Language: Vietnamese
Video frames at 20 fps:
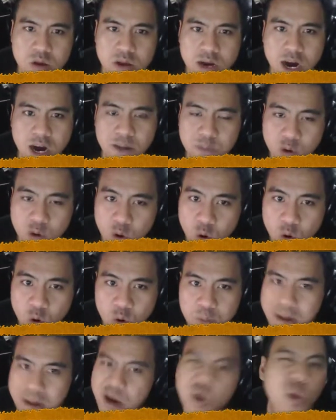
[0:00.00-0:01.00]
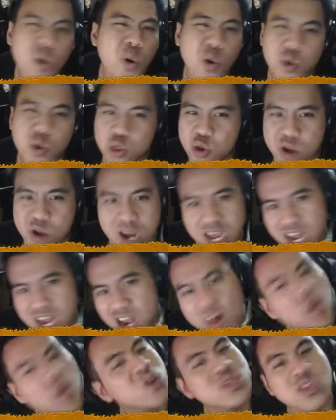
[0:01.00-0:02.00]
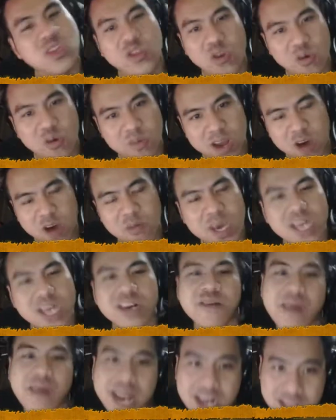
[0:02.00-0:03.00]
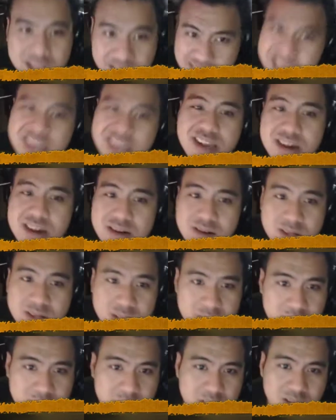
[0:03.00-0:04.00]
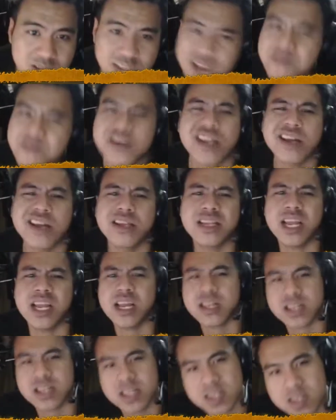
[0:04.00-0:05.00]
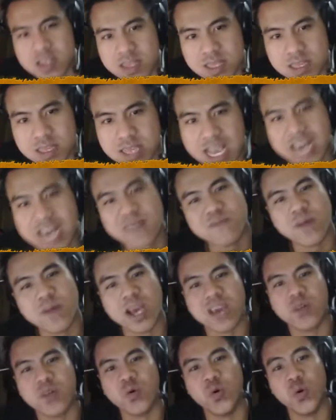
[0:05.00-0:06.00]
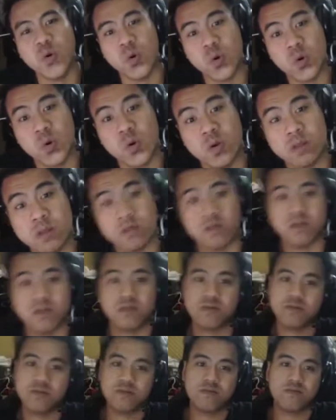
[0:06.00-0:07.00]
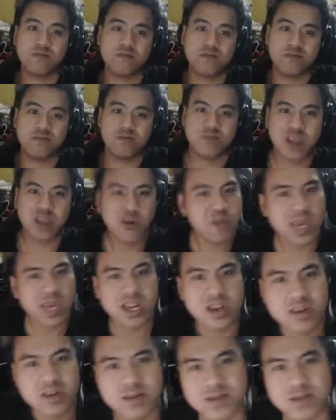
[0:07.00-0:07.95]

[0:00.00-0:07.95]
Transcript: hợp gu mà gu của tôi là cái lồn thì tôi cũng đéo biết các bạn ạ thật sự nhìn vào thấy thích rát mai gu đéo biết